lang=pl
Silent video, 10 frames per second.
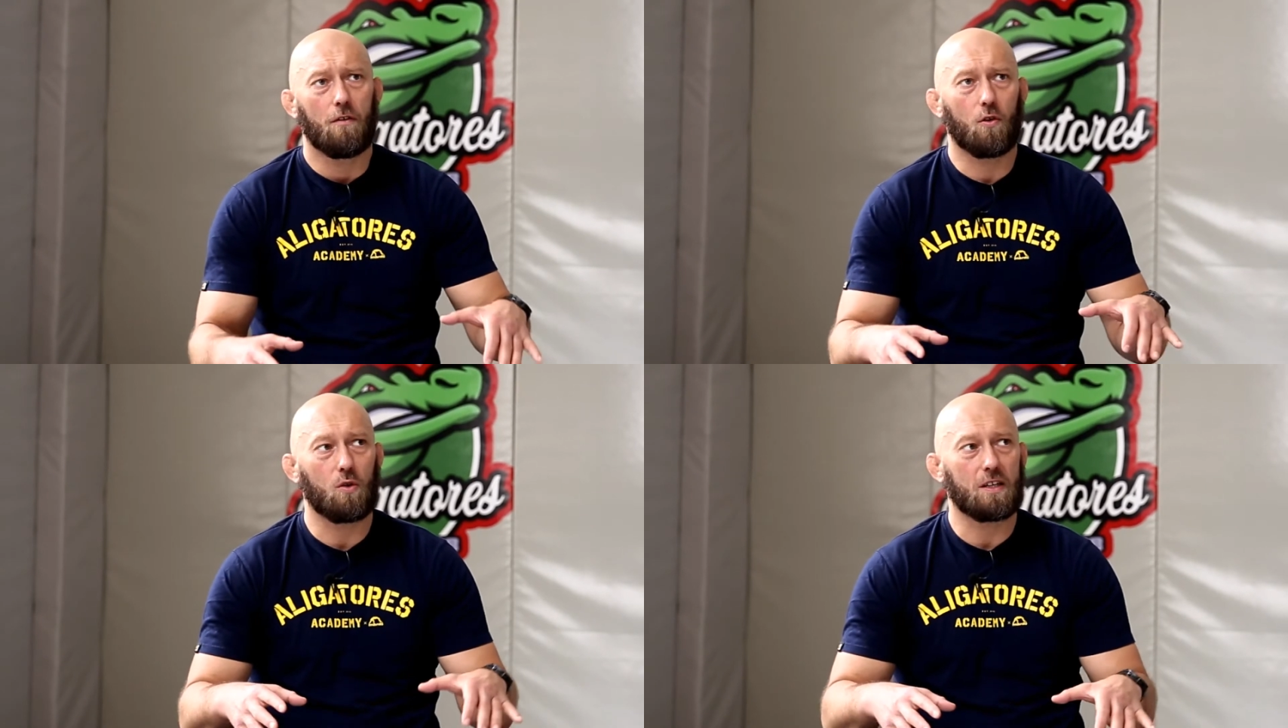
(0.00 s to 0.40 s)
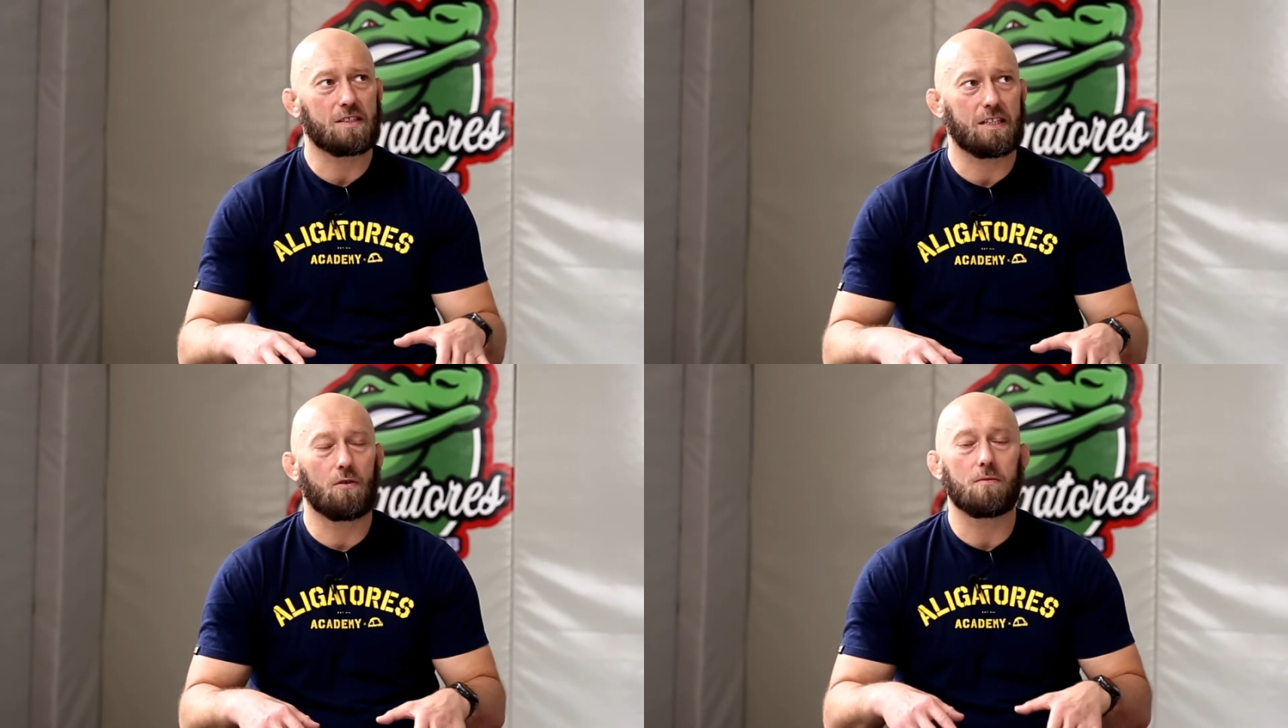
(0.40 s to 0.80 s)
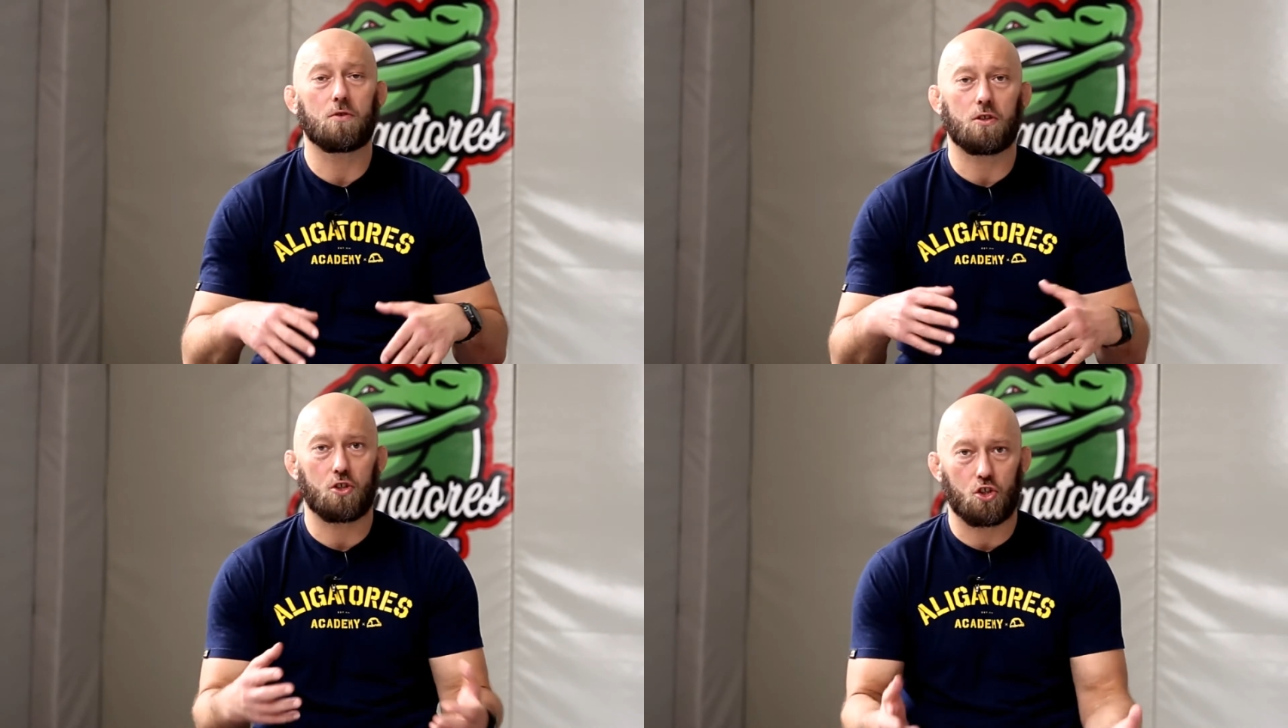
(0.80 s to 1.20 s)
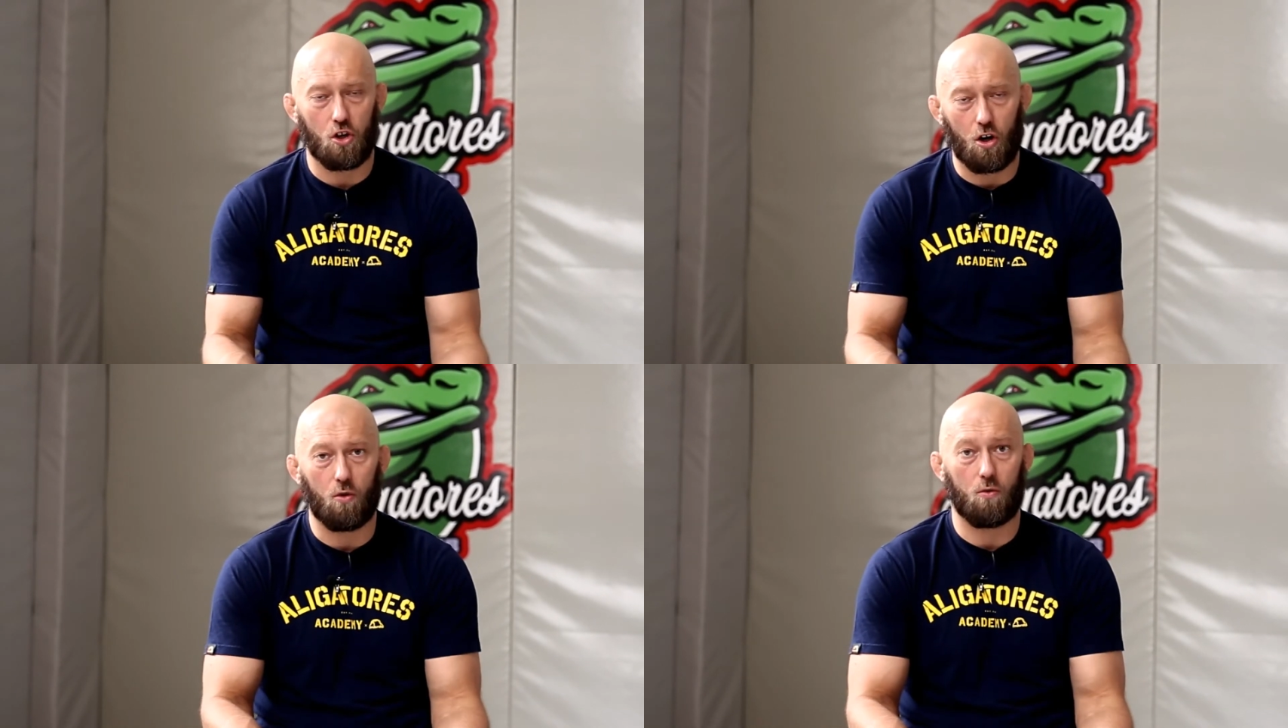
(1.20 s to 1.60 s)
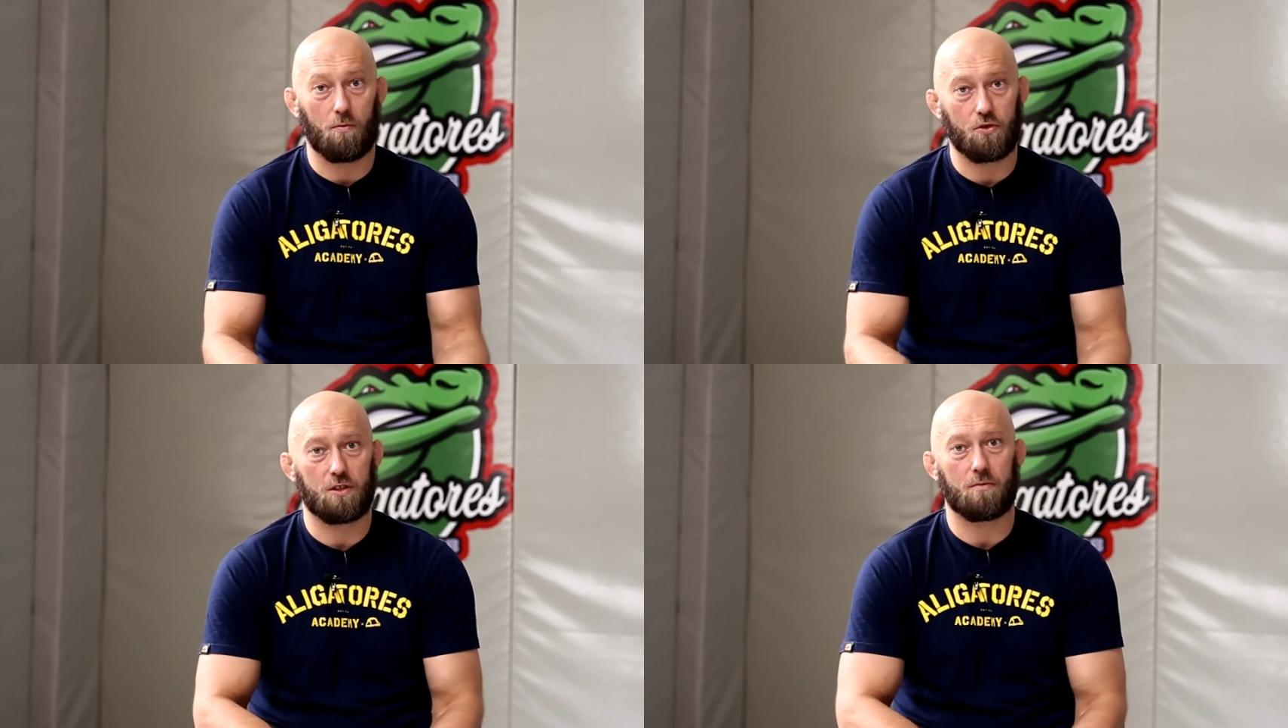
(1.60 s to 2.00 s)
w ogóle z całym show,
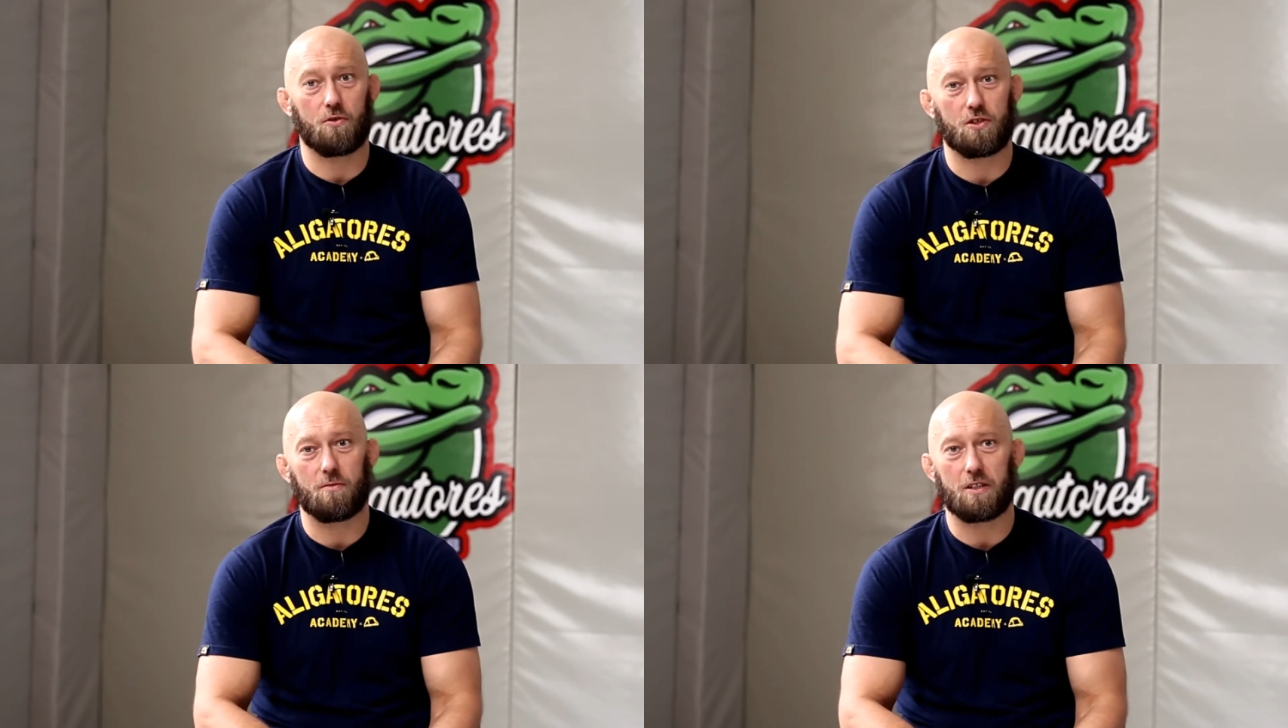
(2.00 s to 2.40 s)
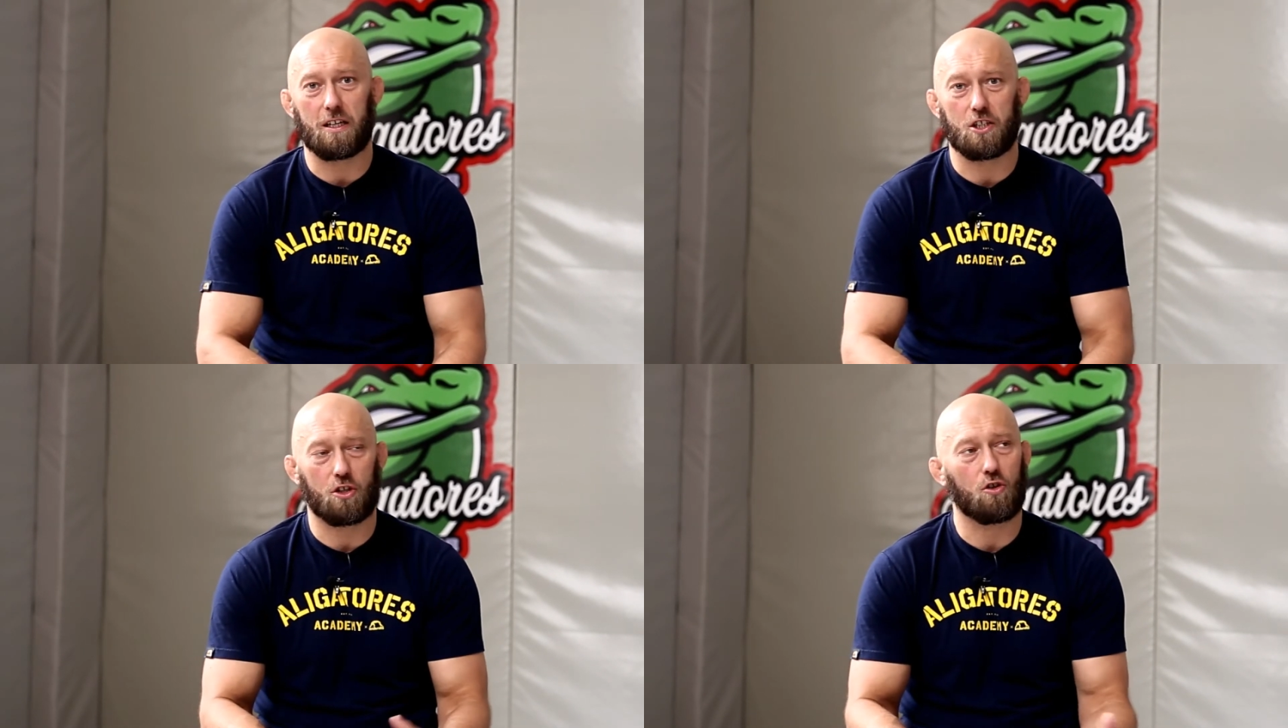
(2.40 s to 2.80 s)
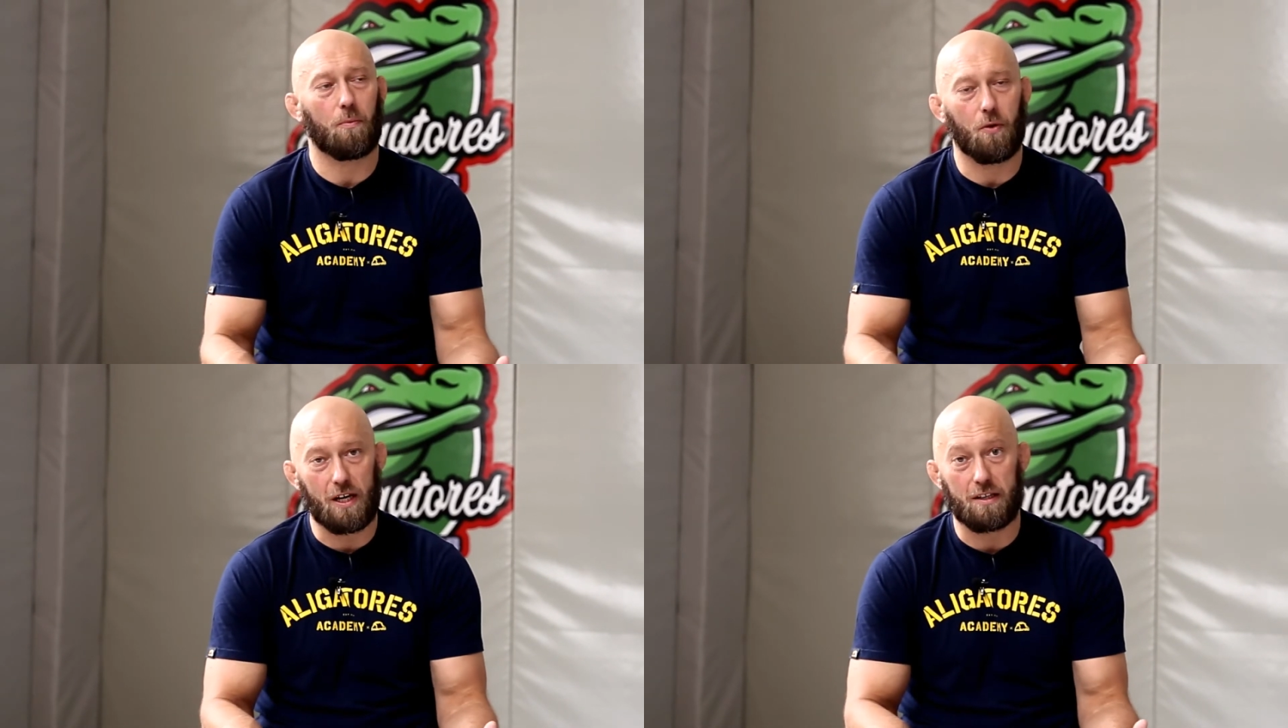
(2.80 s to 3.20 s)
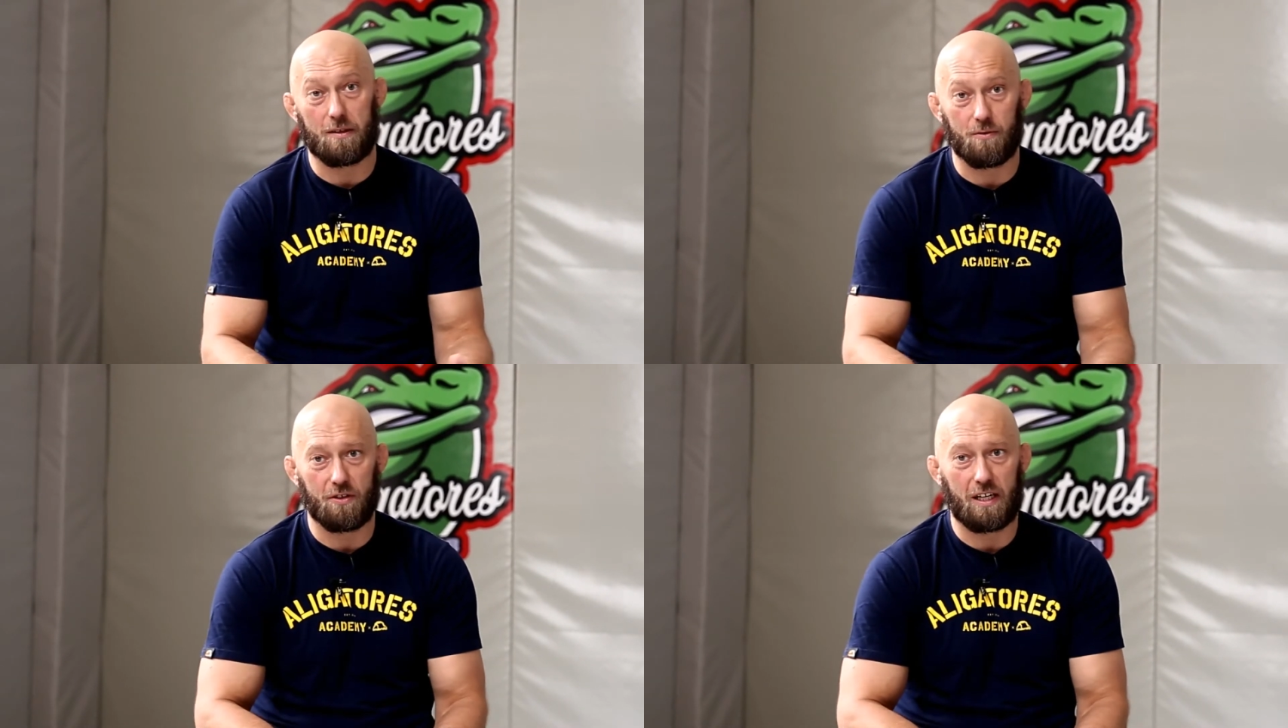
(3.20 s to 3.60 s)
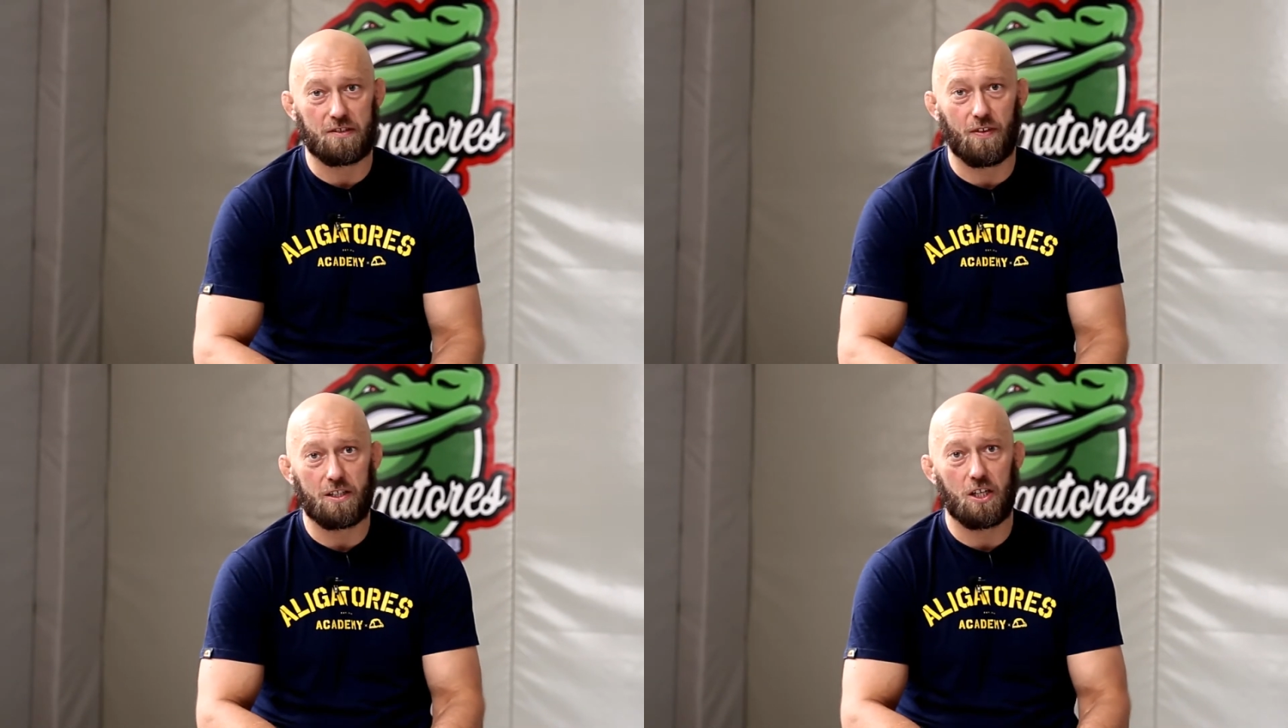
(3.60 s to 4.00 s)
możemy tak szeroko pojętym to
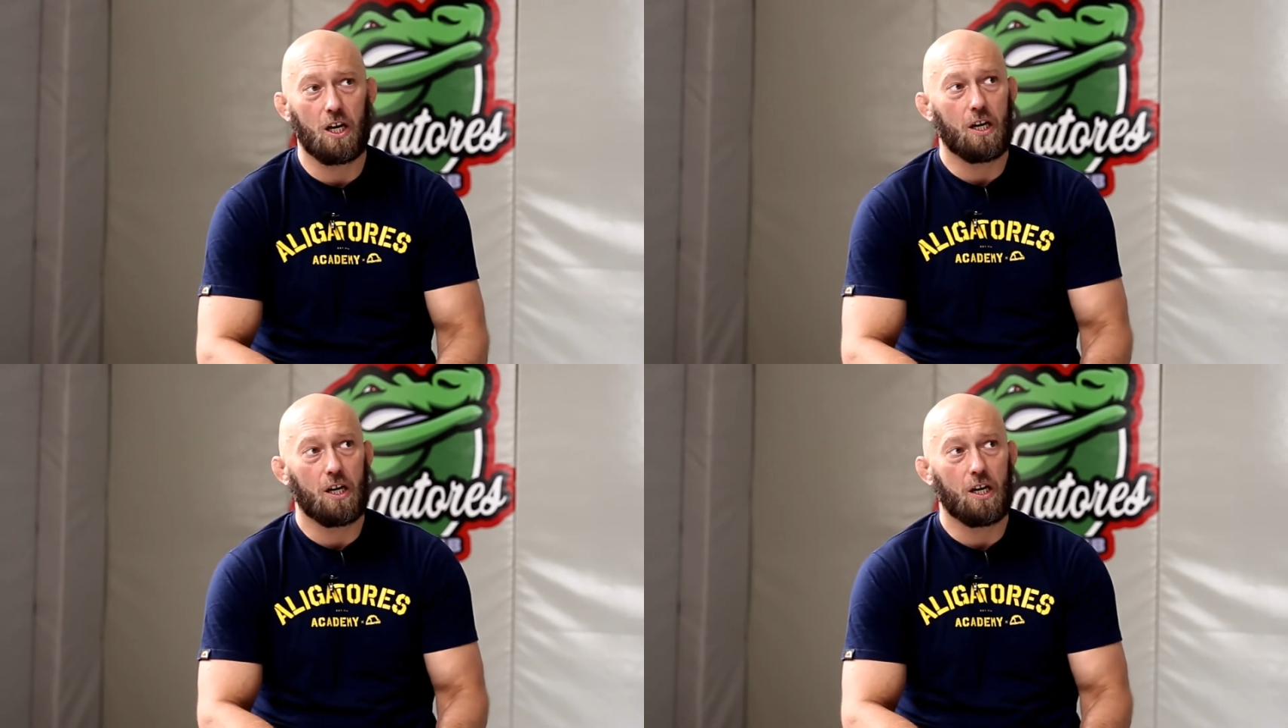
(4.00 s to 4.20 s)
nazwać,